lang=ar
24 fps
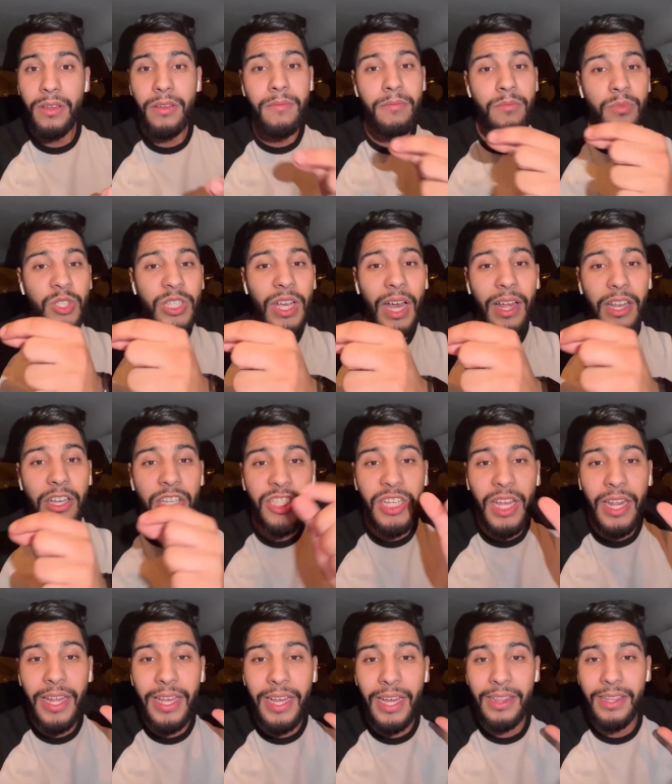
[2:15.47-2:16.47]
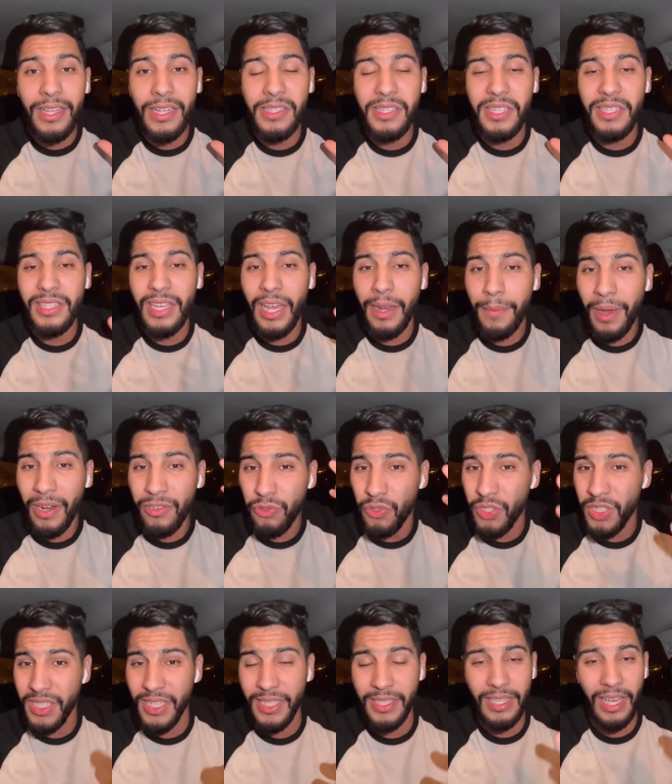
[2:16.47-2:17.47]
مشى للشركه ديال الاتصال ما عرفتش
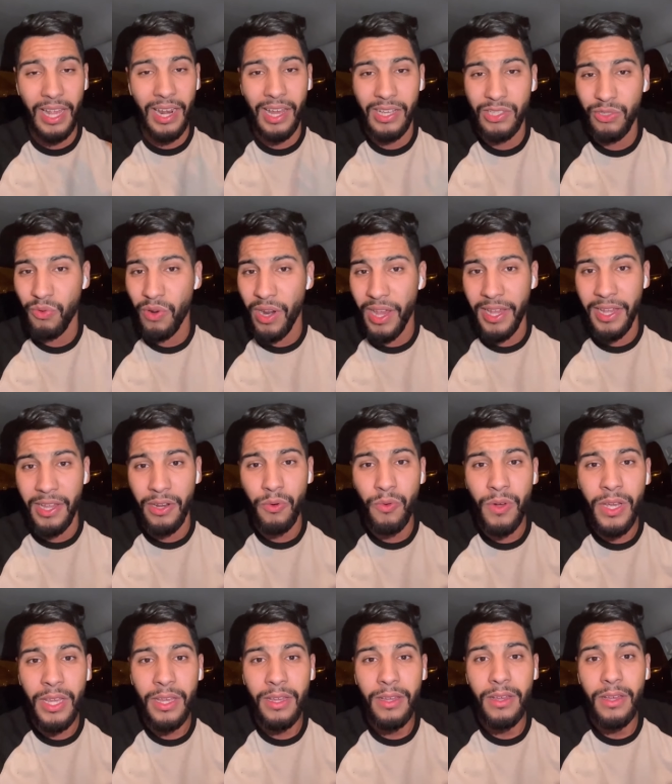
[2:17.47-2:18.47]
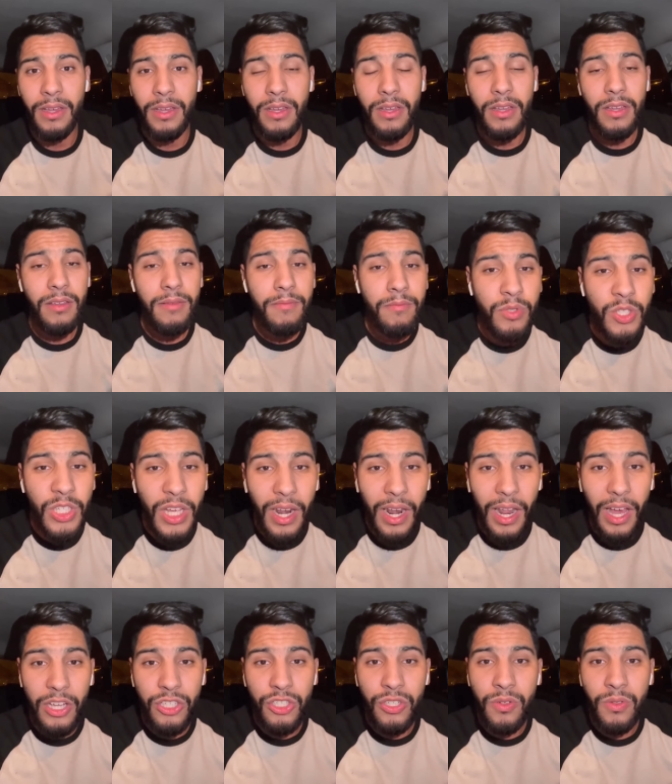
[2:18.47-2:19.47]
واش اتصالات ولا انوي مشى
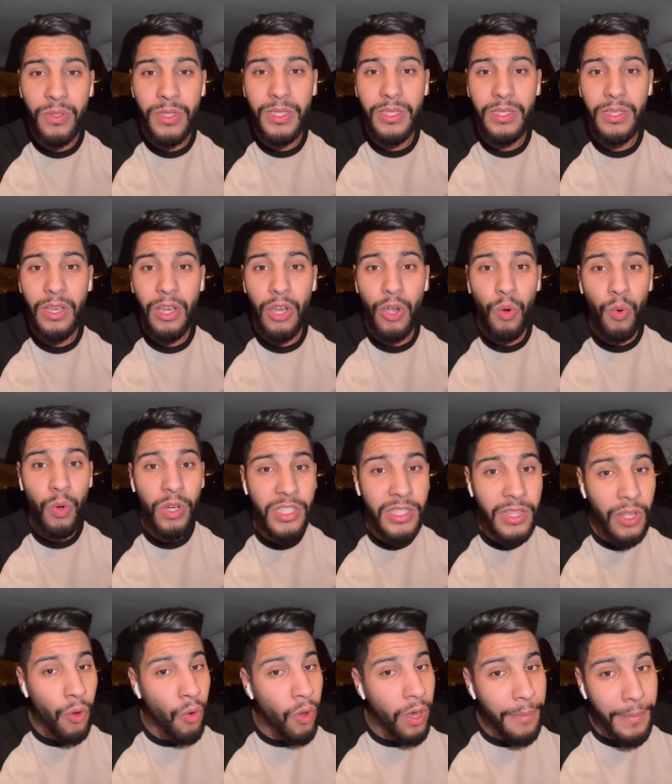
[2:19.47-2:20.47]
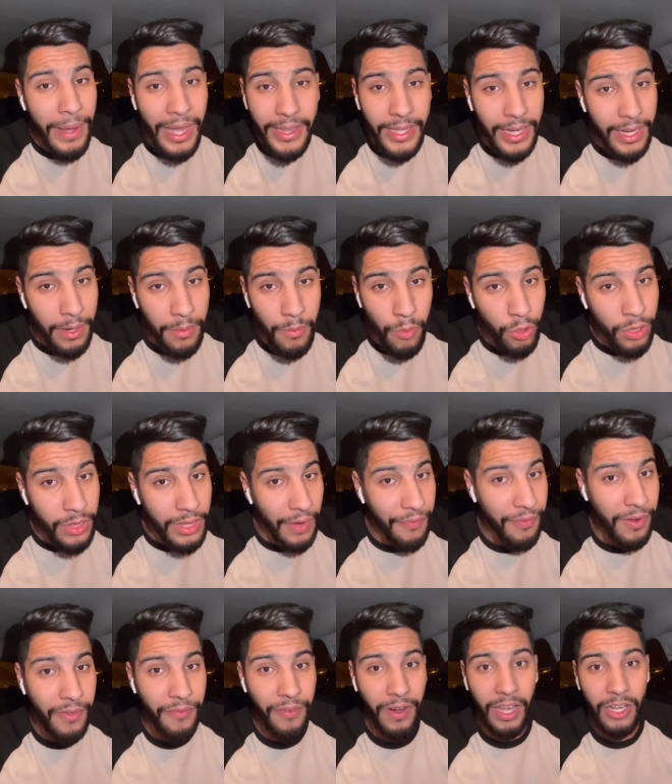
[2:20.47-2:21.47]
لاجونس واش دور مع داك الموظف
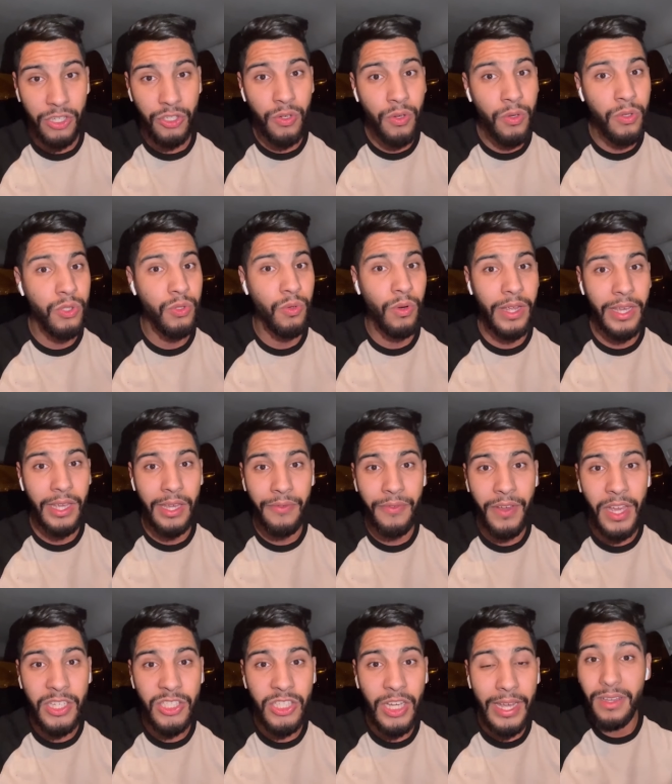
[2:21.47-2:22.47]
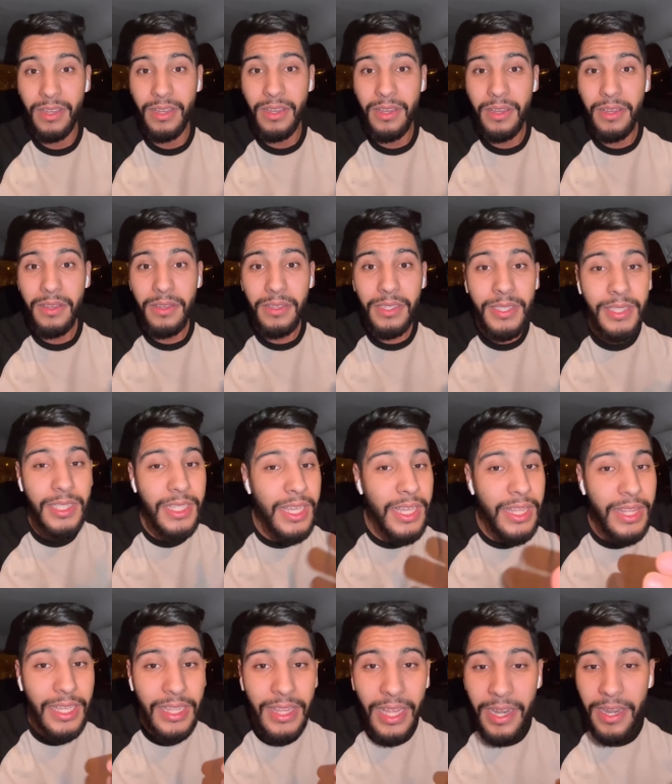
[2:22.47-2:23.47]
اللي في لاجونس ولا كيفاش
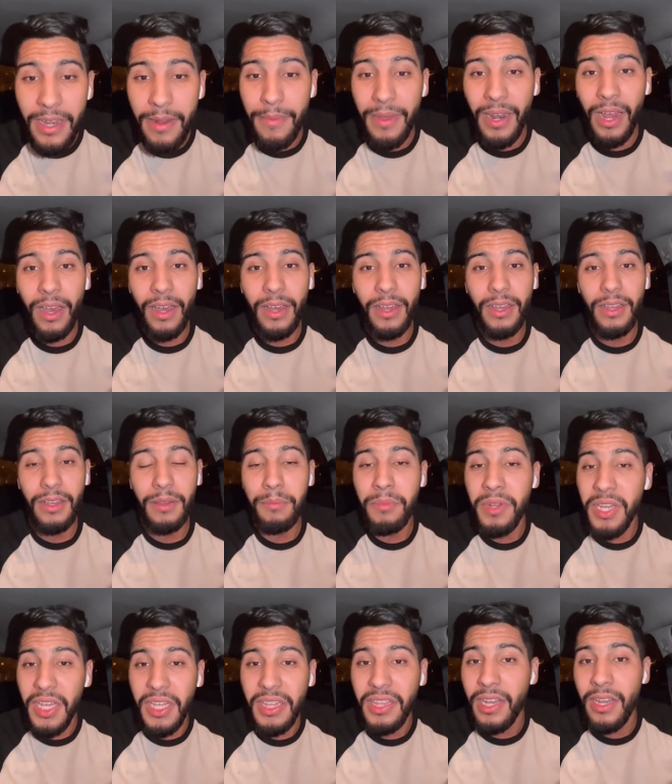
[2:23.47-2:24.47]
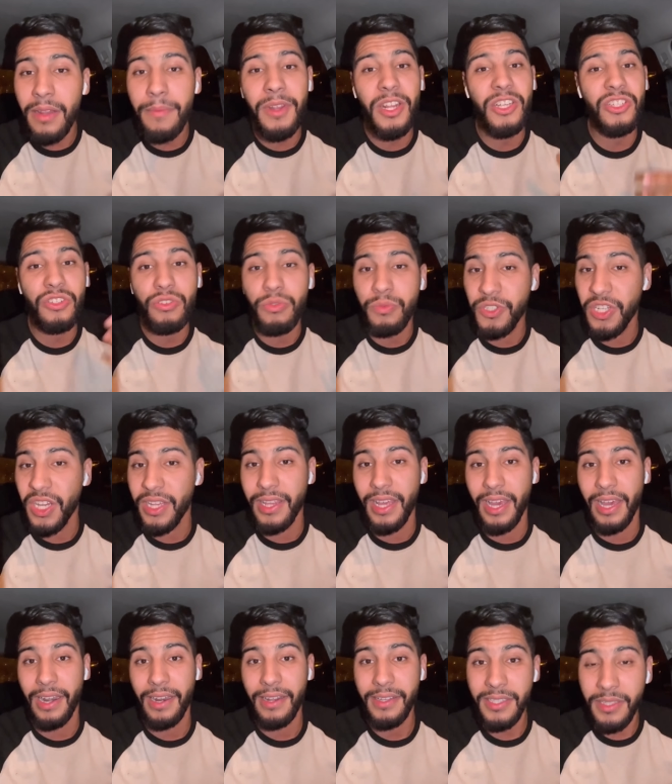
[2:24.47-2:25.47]
السيد خدا النمره من خدا النمره شنو مشى
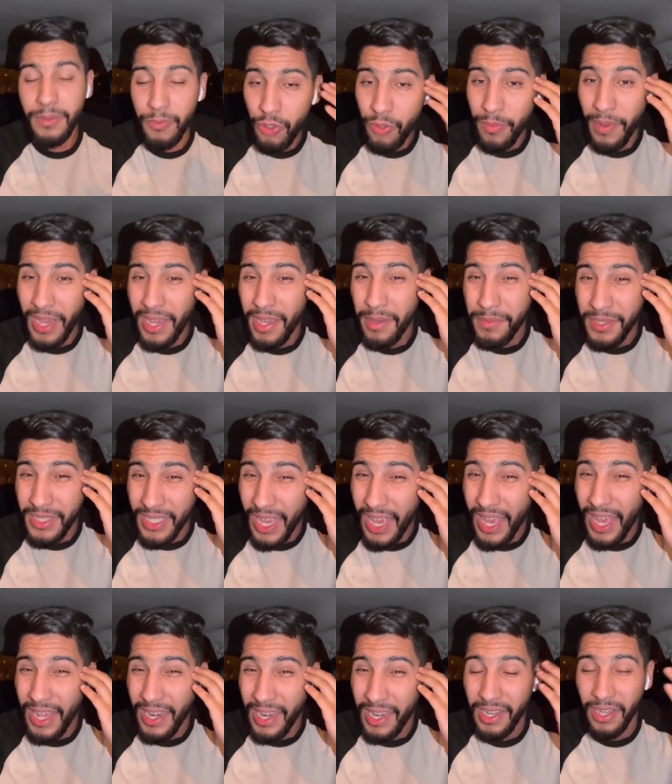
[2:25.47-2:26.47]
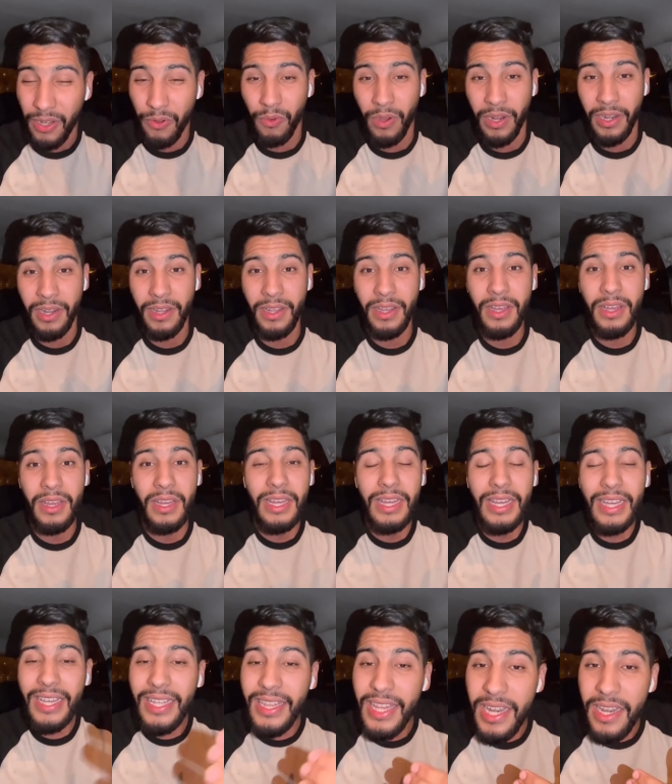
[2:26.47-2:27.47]
دار سمعوا معايا مزيان الاخوان
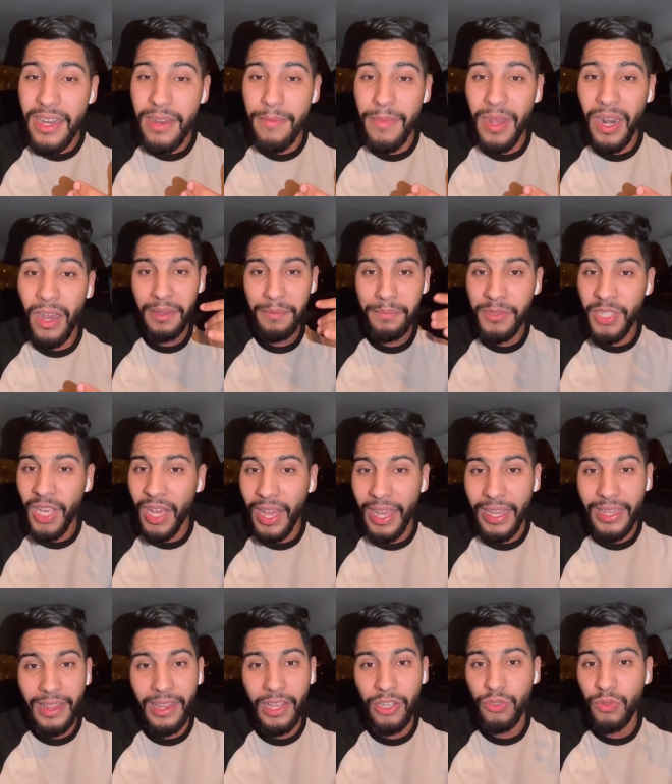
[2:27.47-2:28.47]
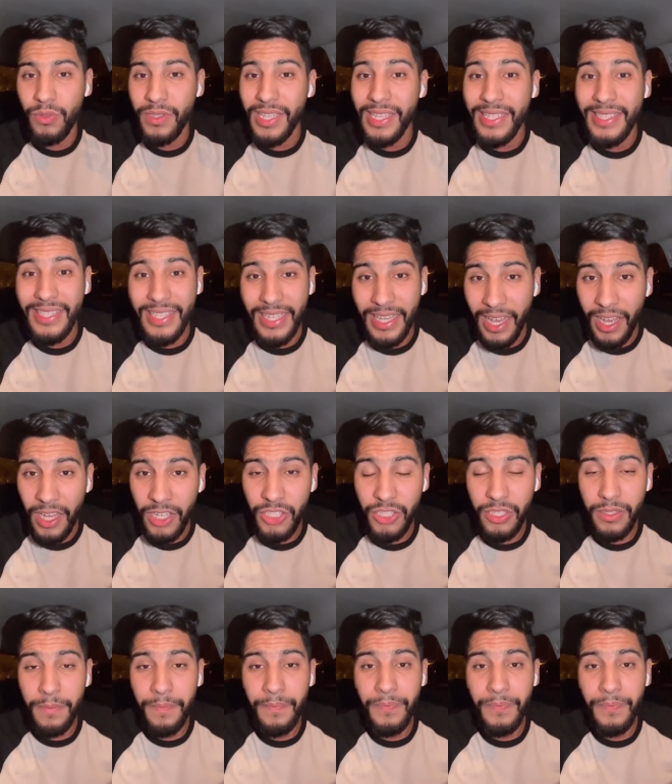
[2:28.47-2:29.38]
خدا النمره مشى عيط لاجونس ديال السياج